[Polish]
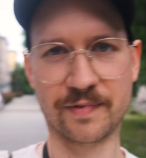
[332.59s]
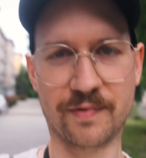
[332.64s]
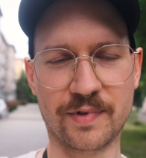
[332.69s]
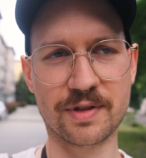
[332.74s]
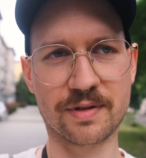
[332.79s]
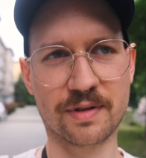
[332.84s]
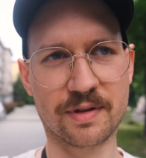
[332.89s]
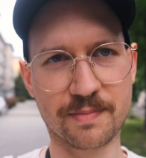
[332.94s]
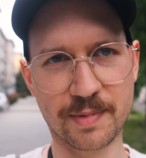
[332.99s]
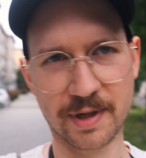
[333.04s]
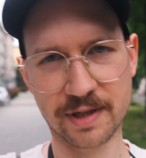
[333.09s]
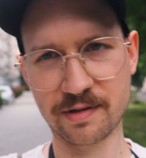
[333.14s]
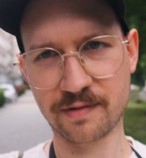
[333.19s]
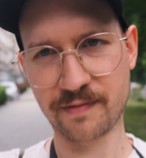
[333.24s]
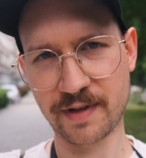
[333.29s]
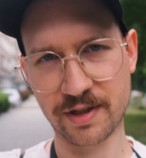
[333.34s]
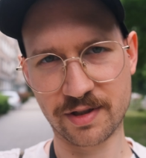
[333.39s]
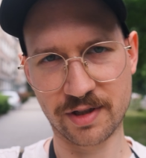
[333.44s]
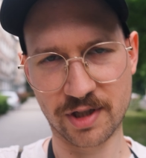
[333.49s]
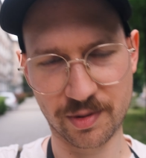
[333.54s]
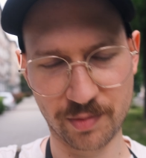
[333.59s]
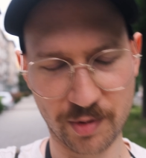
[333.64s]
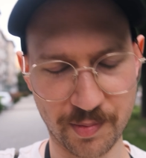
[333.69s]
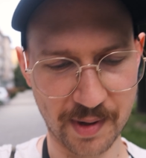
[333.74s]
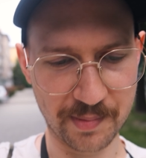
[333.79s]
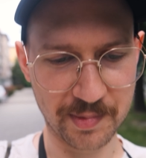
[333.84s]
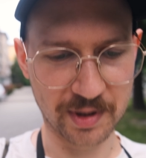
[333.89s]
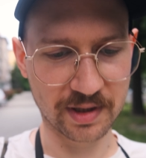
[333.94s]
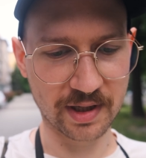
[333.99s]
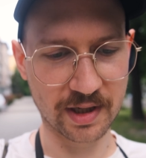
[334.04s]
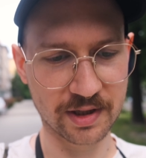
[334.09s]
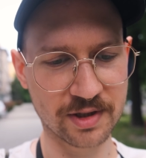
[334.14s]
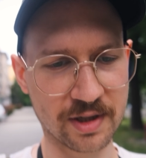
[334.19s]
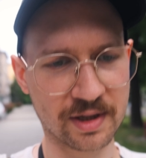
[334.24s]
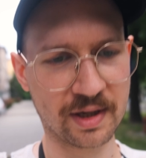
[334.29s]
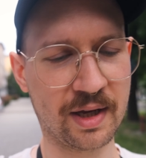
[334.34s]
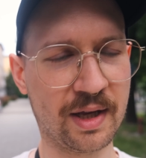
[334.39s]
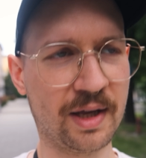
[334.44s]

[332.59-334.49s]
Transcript: Więc to jest bardzo ważne, żeby pamiętać